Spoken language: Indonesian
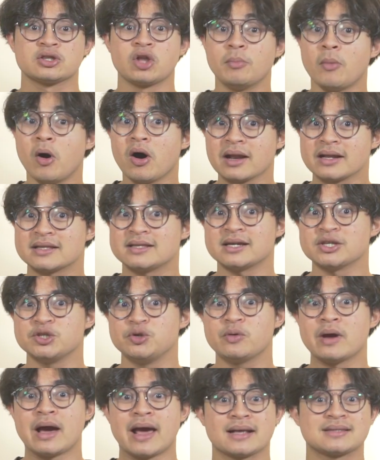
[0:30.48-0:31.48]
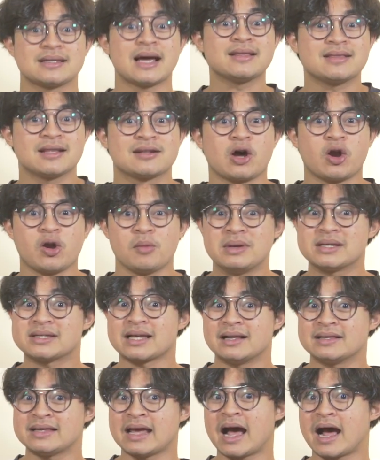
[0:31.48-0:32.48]
Tom Holland yang juga excited kalau
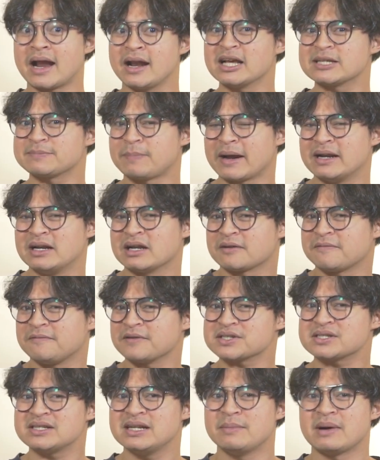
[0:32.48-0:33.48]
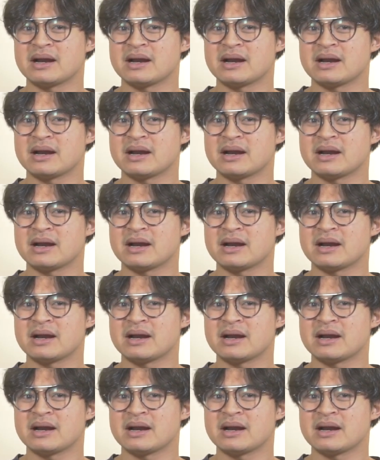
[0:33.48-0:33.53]
misalnya ada Spider-Verse di